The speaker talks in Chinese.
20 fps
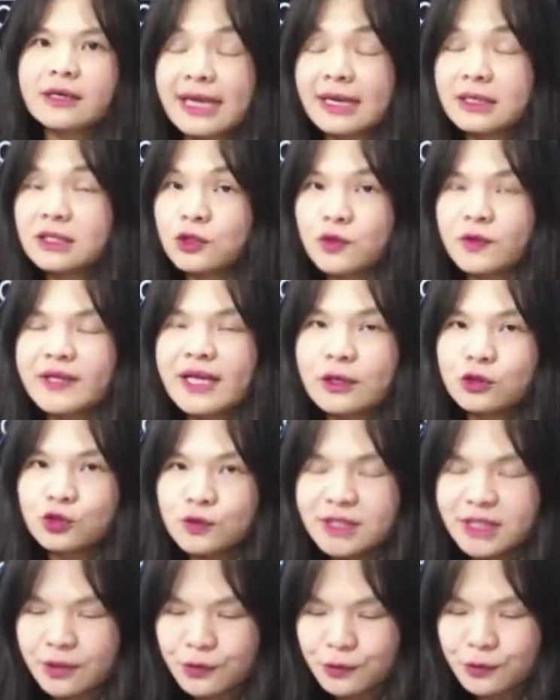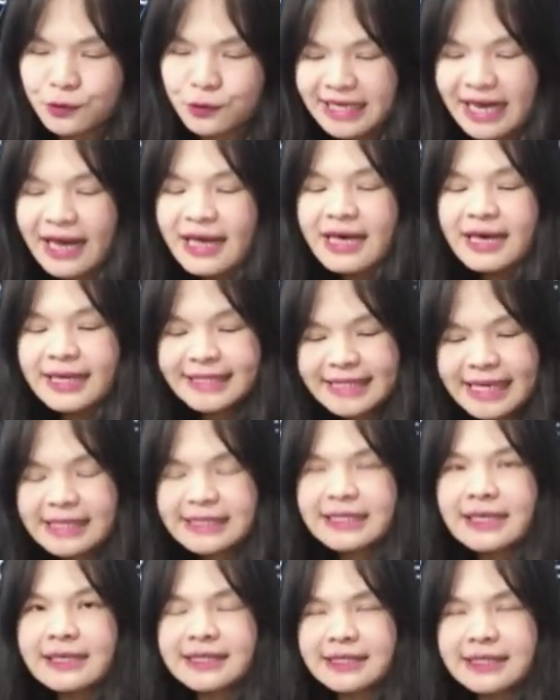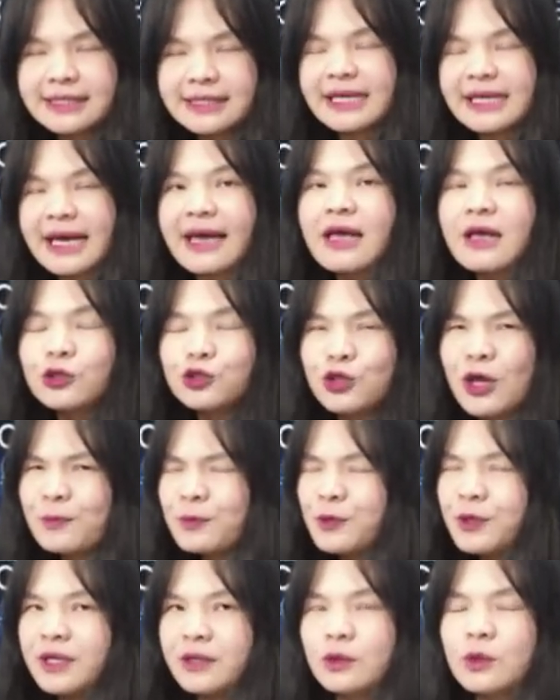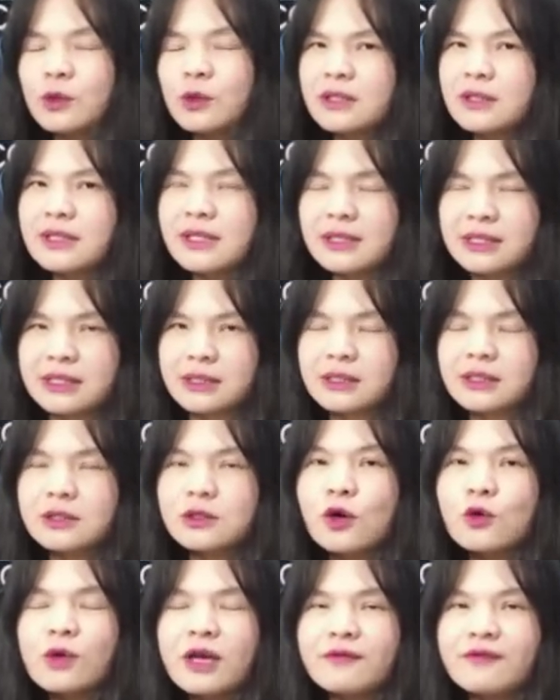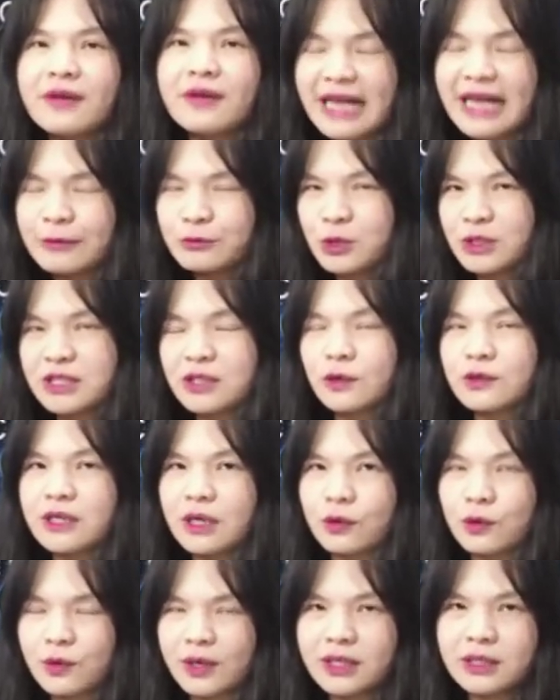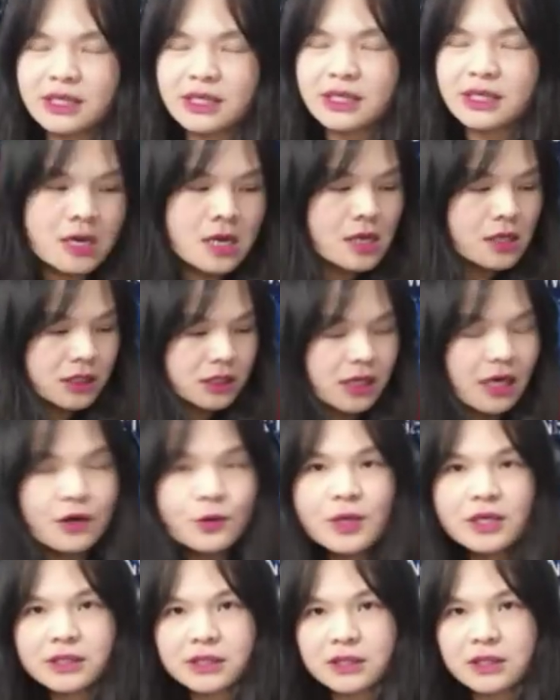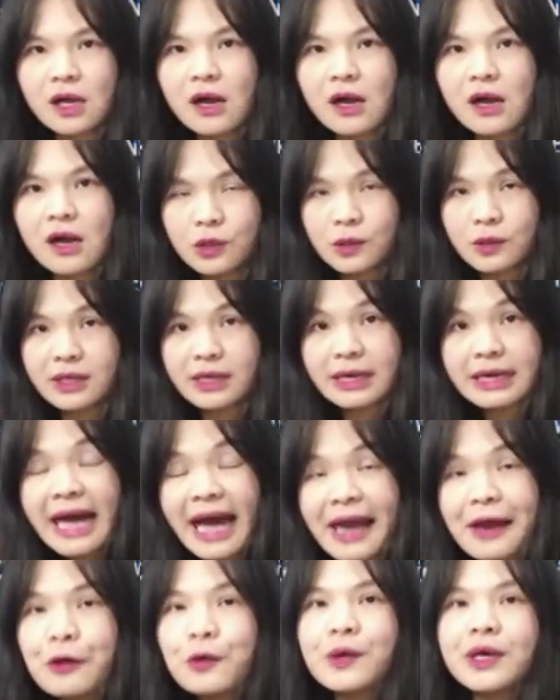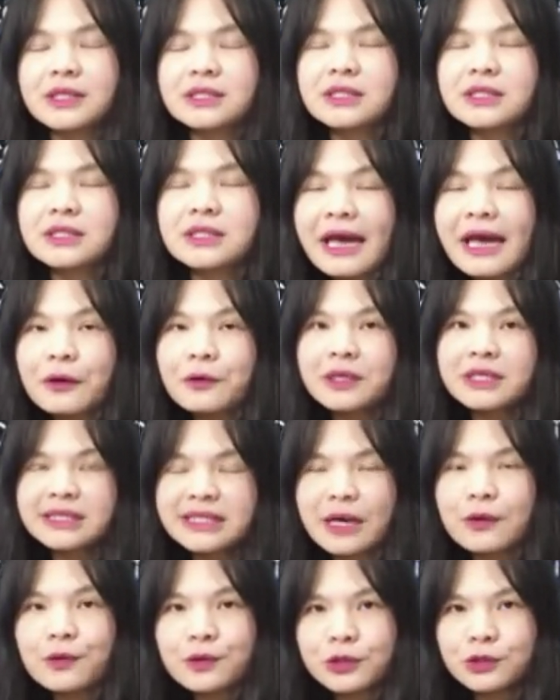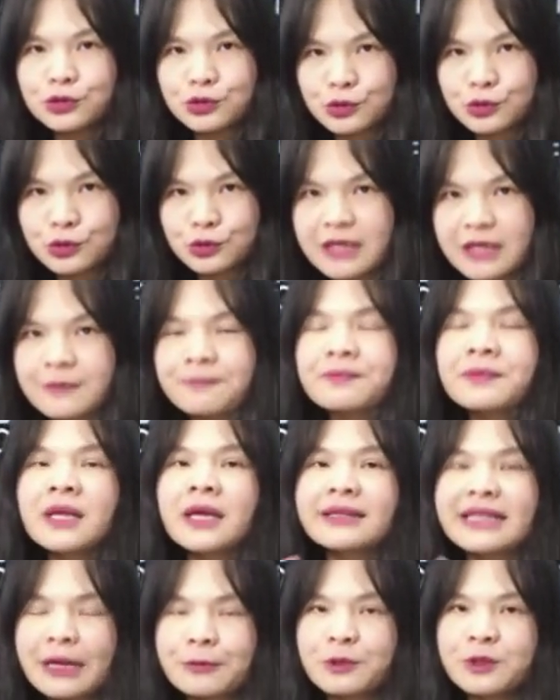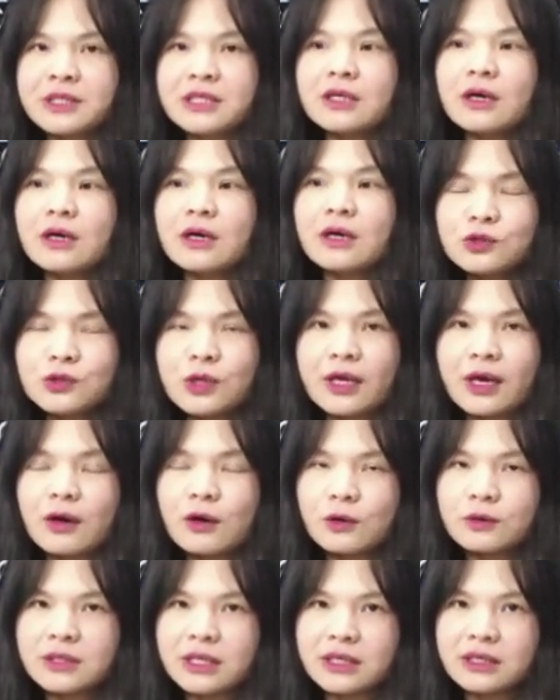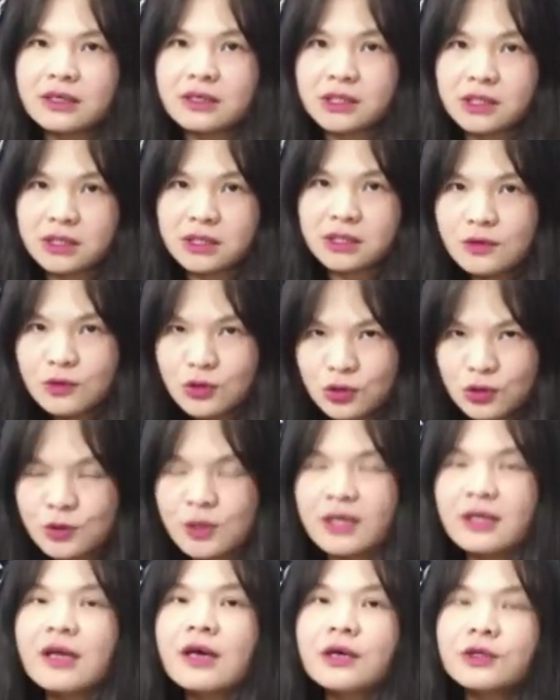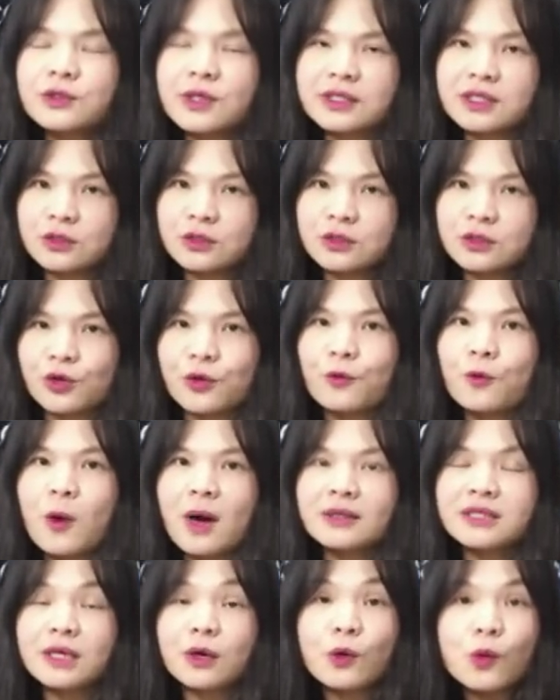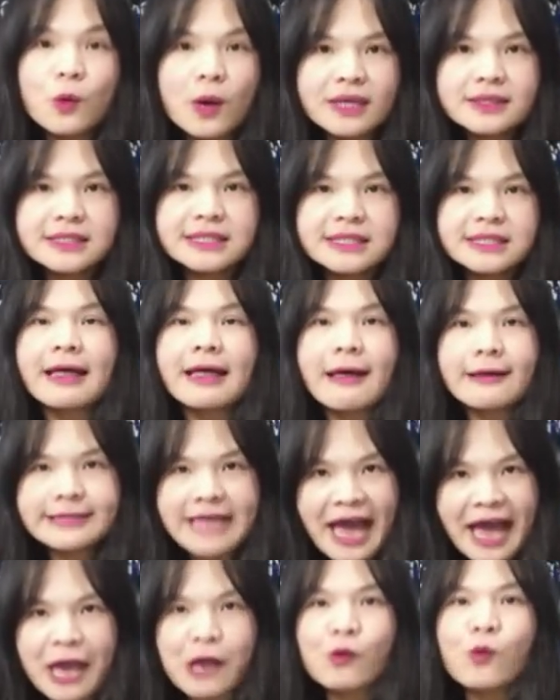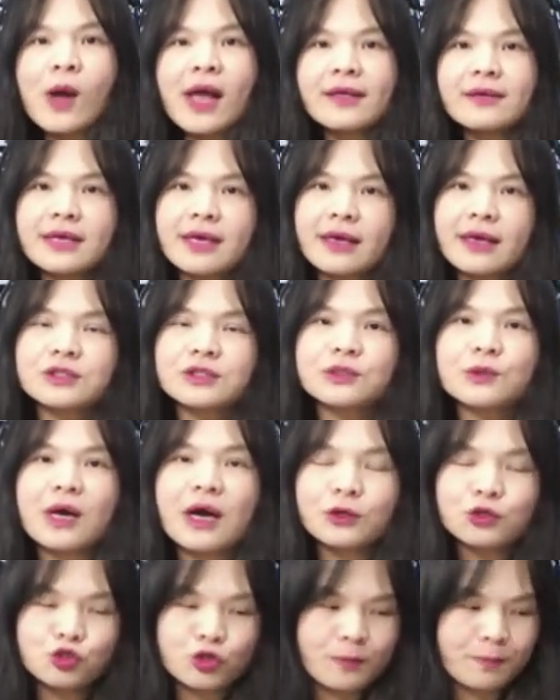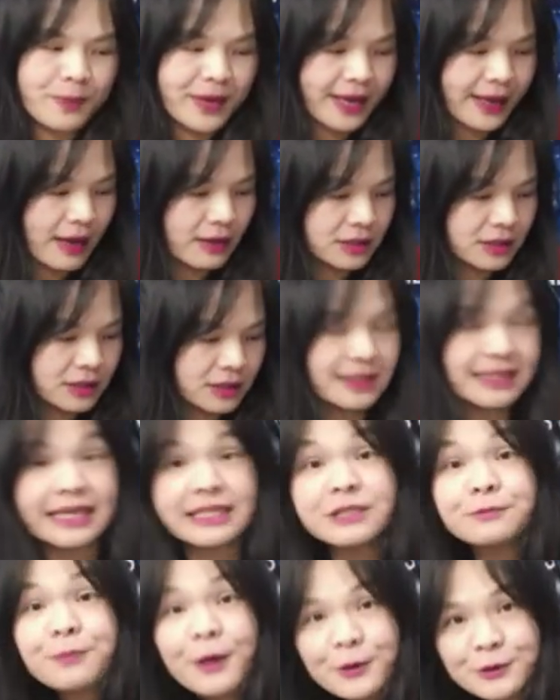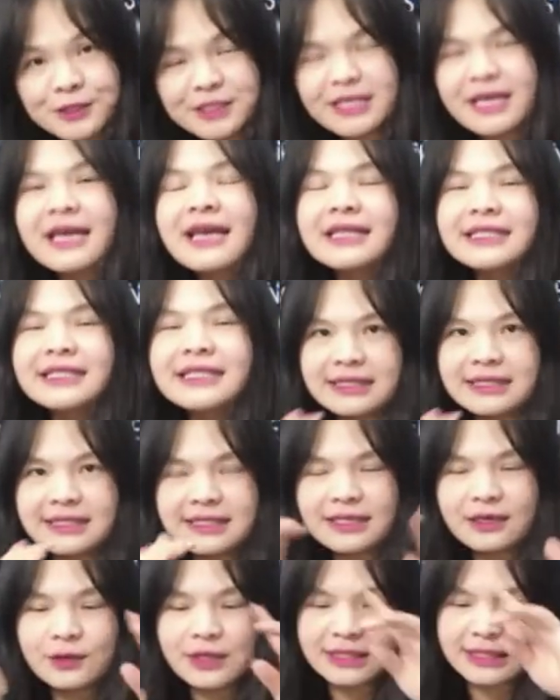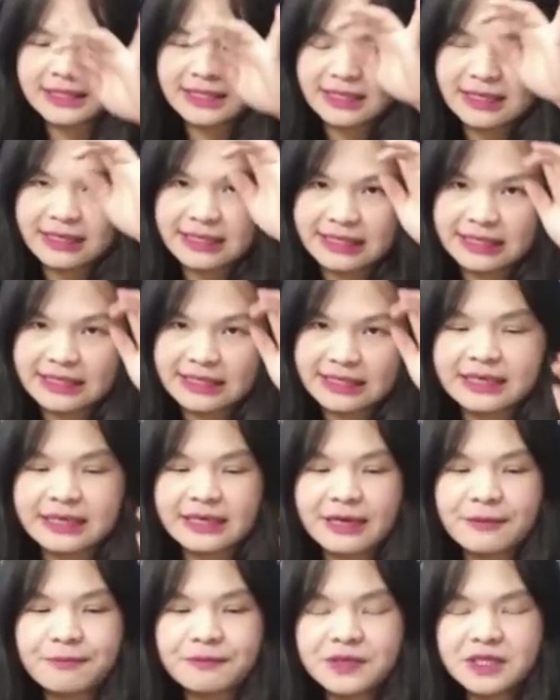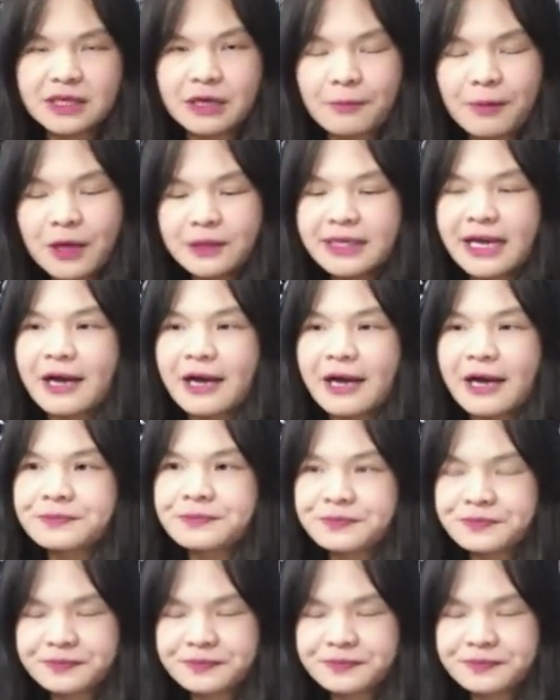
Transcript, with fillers: 了，它是最大出钱国家，加上现在川普很多政策其实都违反 WTO 的规定。十二月十号有一个开会，这个开会将会决定WTO 最后的一个生存，所以是存亡的关键。台湾也要做好准备。好，这是财经报纸今天社论几个提醒跟这个报道。